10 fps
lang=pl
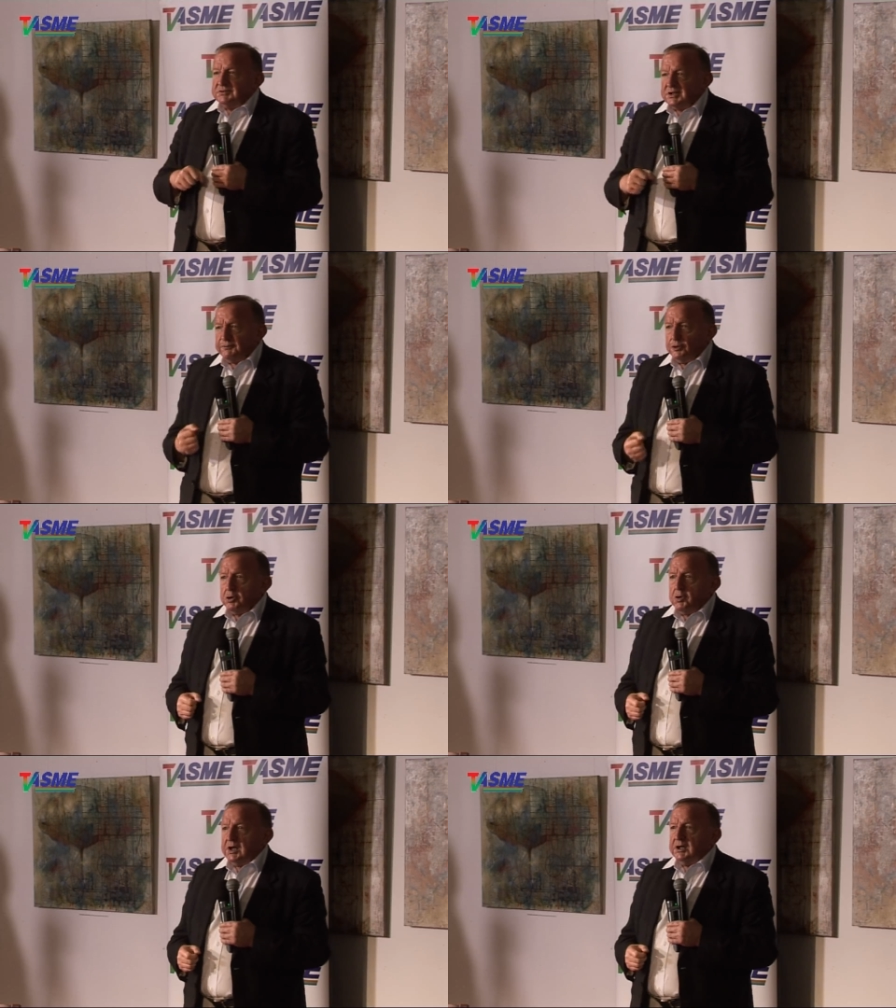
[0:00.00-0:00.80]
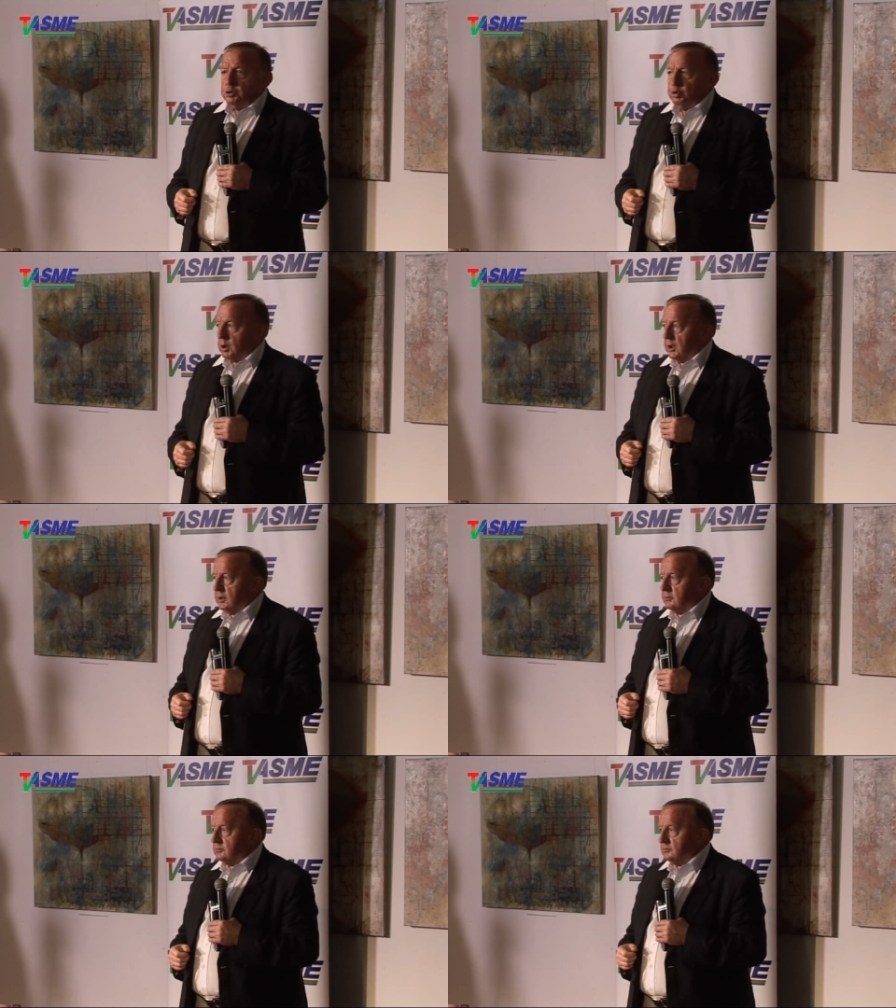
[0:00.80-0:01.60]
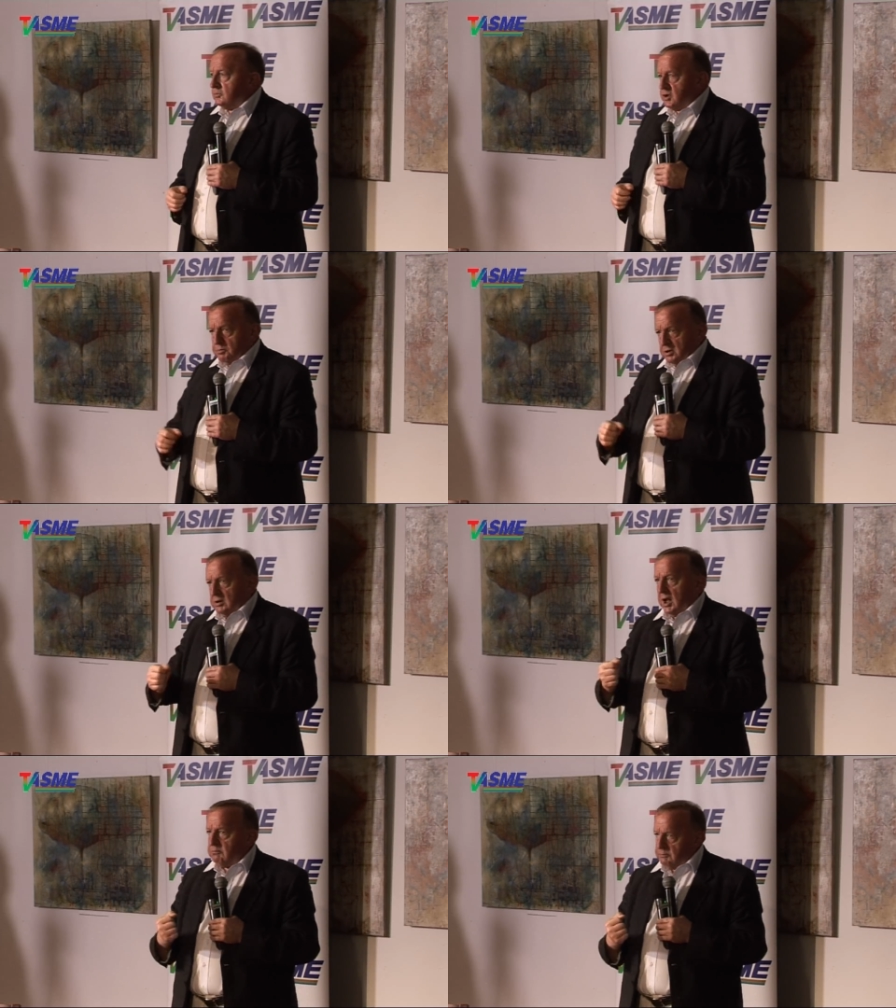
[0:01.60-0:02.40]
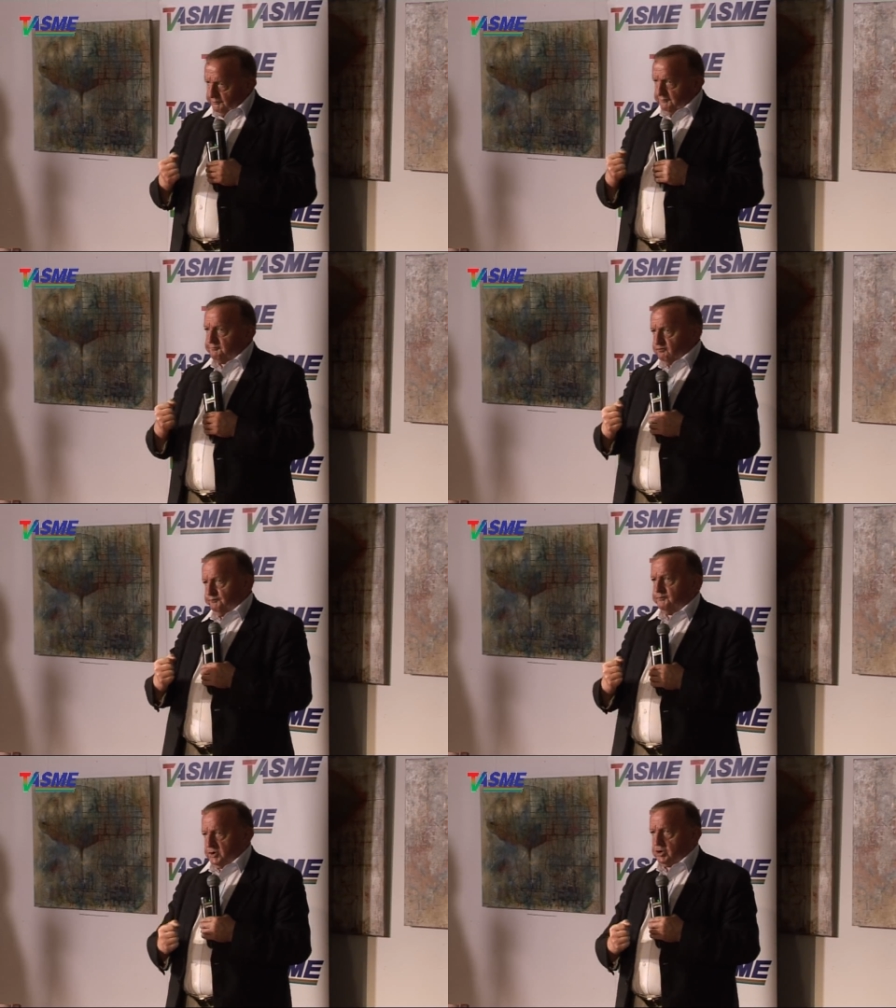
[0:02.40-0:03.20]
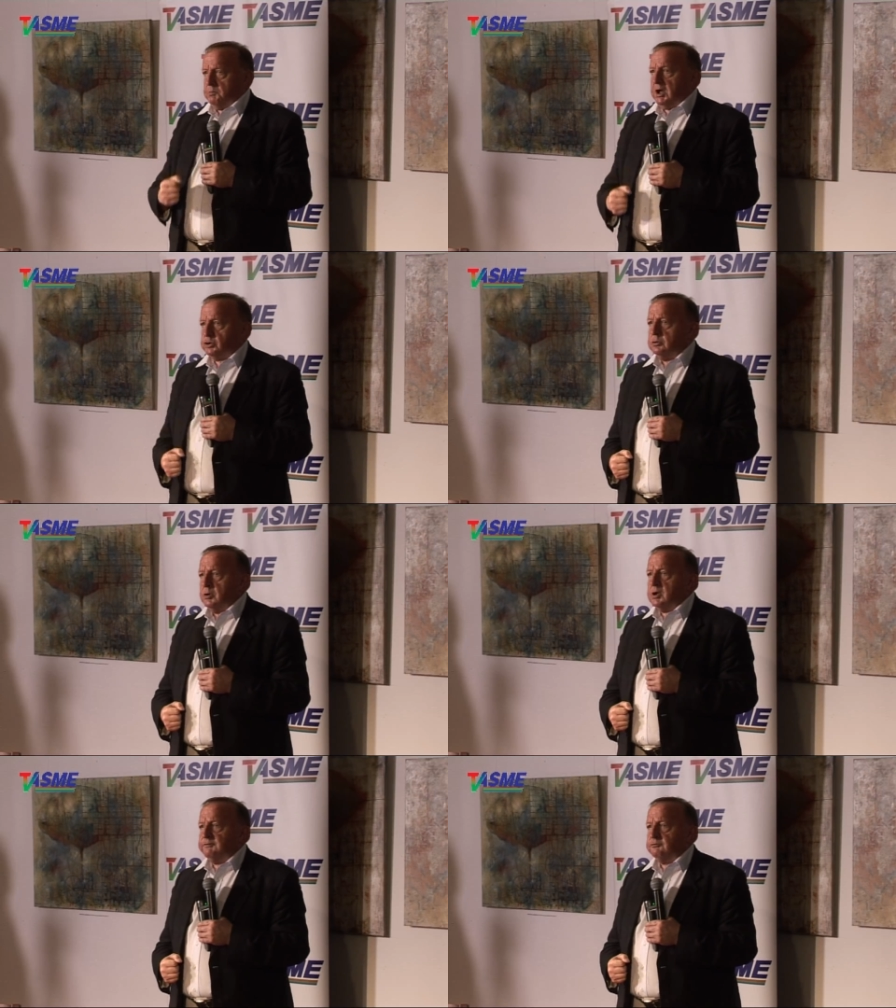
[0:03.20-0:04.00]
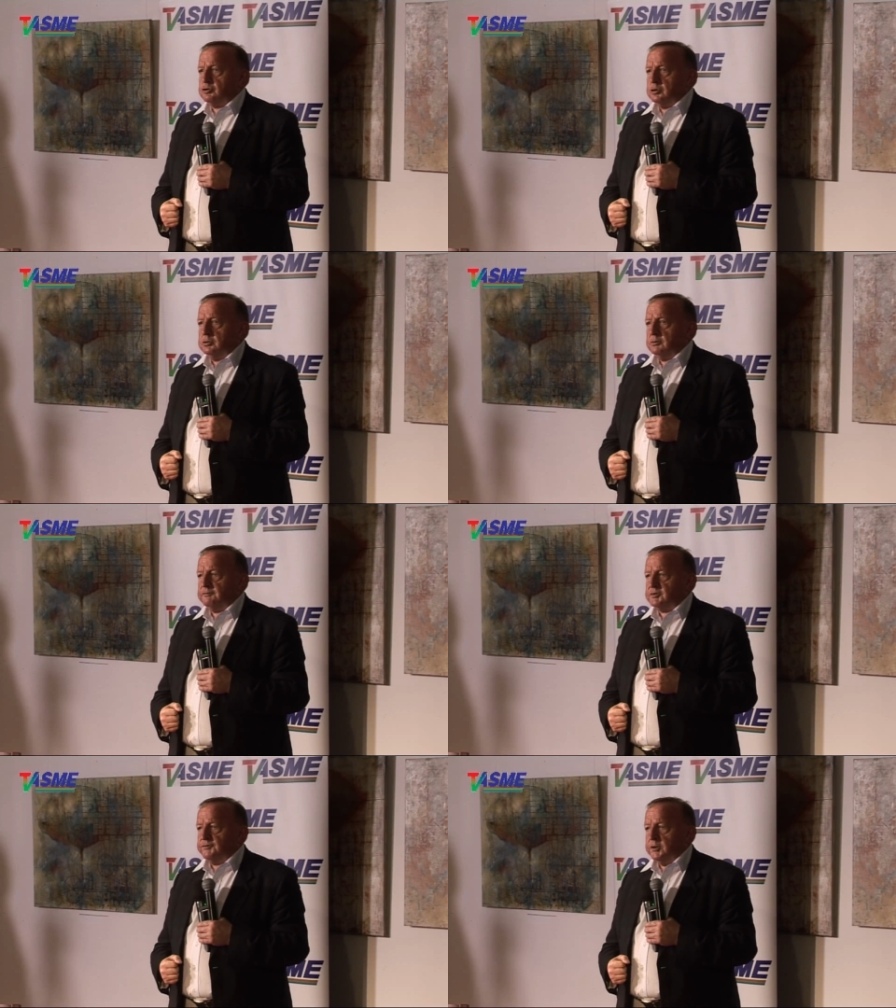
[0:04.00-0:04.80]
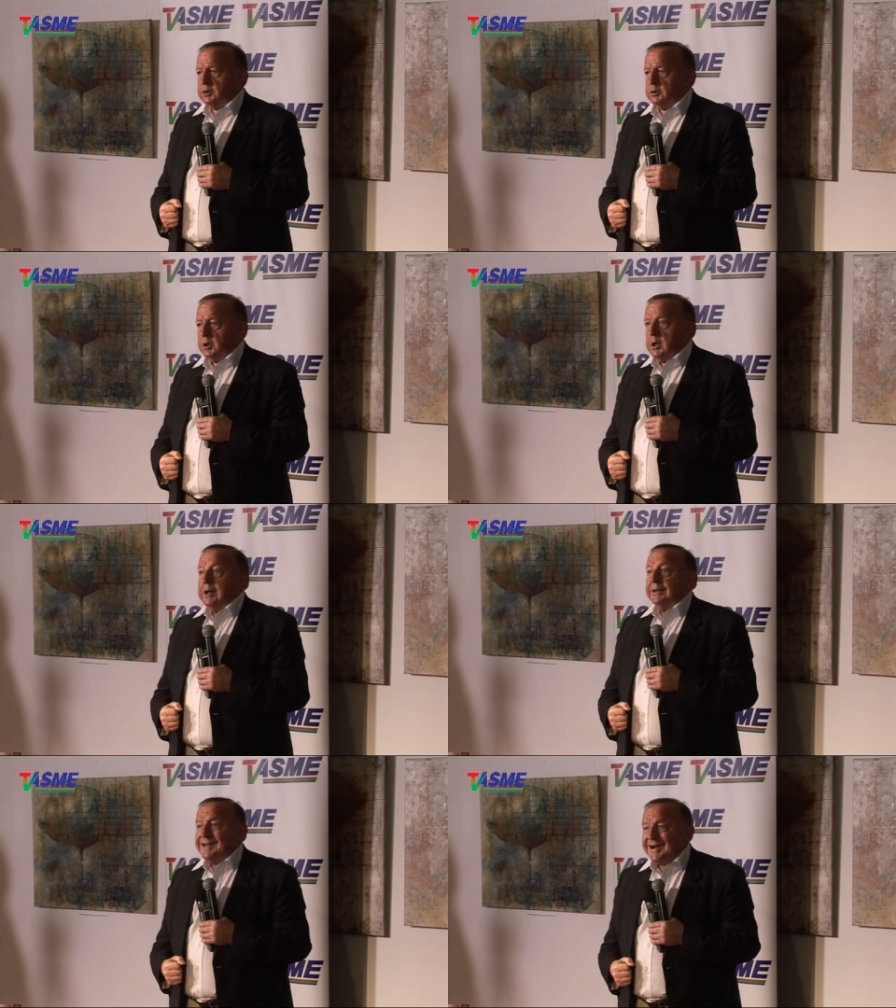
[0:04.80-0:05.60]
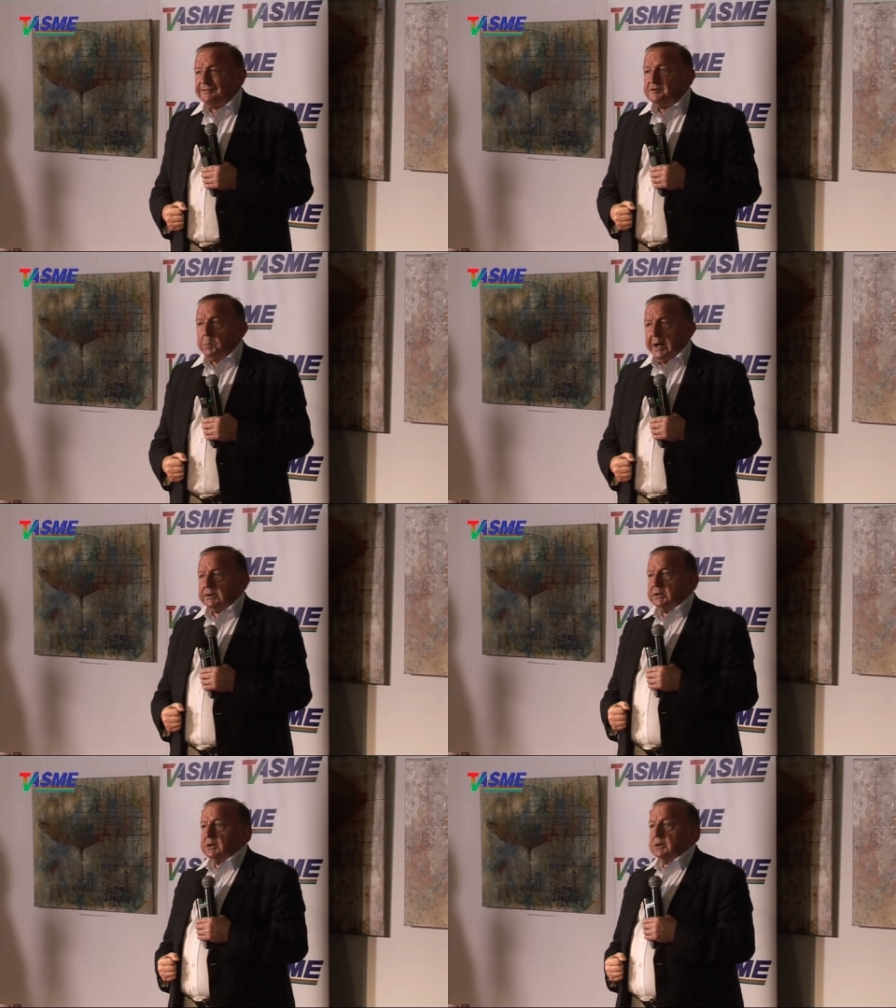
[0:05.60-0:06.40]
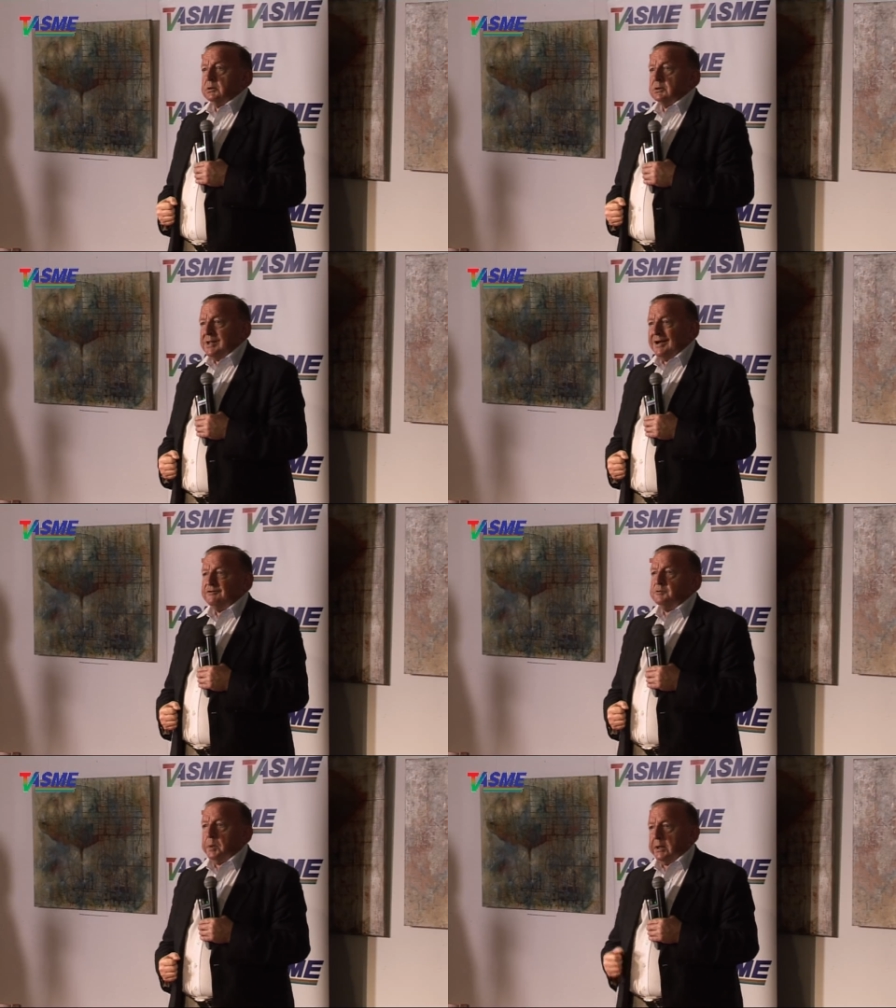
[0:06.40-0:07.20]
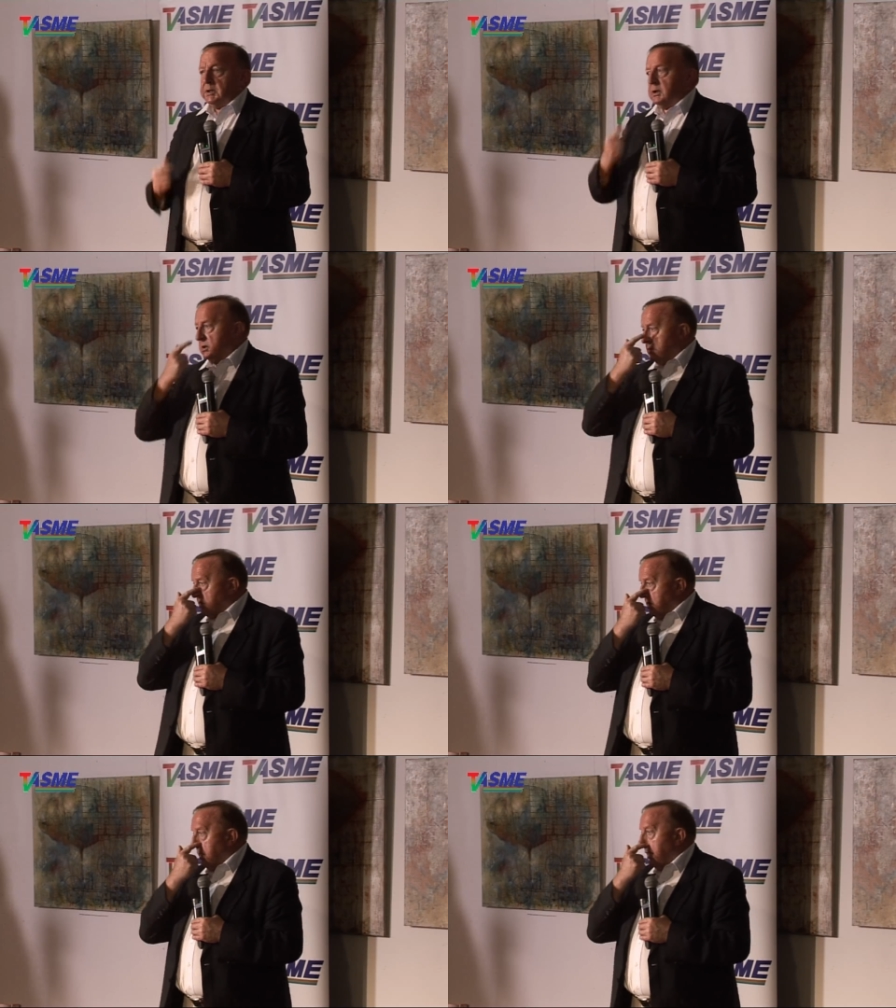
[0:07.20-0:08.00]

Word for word: swoją agenturę, żeby tam trzymać nogę włożoną w drzwi. Na wypadek, na wypadek, jeżeli